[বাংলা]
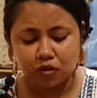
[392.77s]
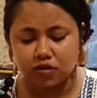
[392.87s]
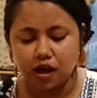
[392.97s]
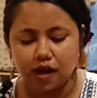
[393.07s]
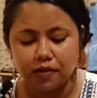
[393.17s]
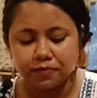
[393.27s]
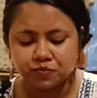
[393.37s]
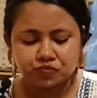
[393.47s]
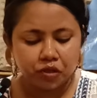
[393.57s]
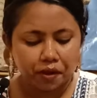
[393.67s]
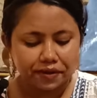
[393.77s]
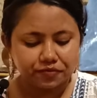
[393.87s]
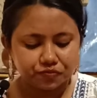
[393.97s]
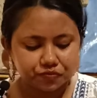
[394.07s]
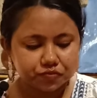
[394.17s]
তো ডাল
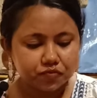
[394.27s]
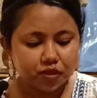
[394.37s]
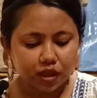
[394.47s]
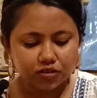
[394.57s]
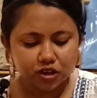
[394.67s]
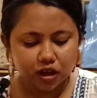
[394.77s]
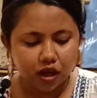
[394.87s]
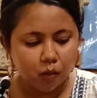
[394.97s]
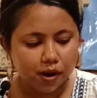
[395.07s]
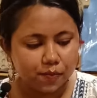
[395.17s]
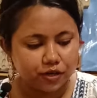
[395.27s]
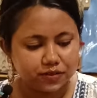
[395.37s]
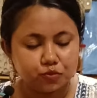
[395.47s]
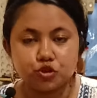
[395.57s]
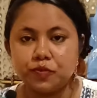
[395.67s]
শাক খাওয়ার
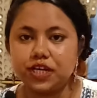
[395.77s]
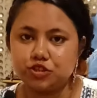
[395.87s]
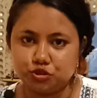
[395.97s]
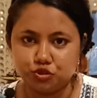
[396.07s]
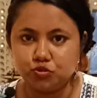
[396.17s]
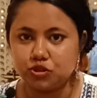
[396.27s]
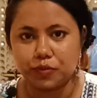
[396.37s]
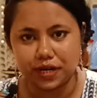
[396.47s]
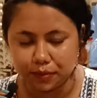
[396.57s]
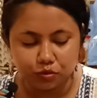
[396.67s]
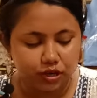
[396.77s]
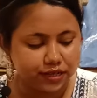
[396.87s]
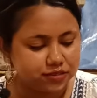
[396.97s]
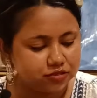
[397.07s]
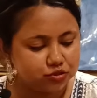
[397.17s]
পরে প্রথমে খেতে হতো শুক্তো বাট আমি
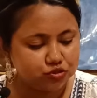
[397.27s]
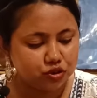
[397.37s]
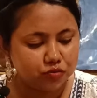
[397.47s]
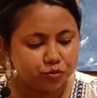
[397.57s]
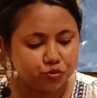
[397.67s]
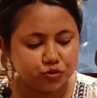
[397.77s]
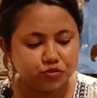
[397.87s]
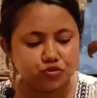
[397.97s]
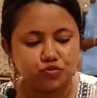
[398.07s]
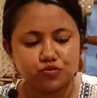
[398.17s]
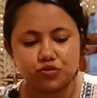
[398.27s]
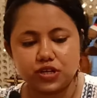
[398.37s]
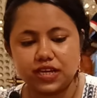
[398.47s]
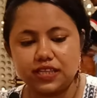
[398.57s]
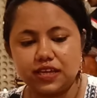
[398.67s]
ভুলে গেছি তো চলো প্রথমে একটু
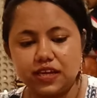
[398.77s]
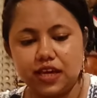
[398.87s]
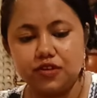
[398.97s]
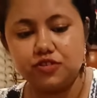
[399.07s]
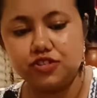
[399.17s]
শুক্তোটা খেয়ে দেখি এই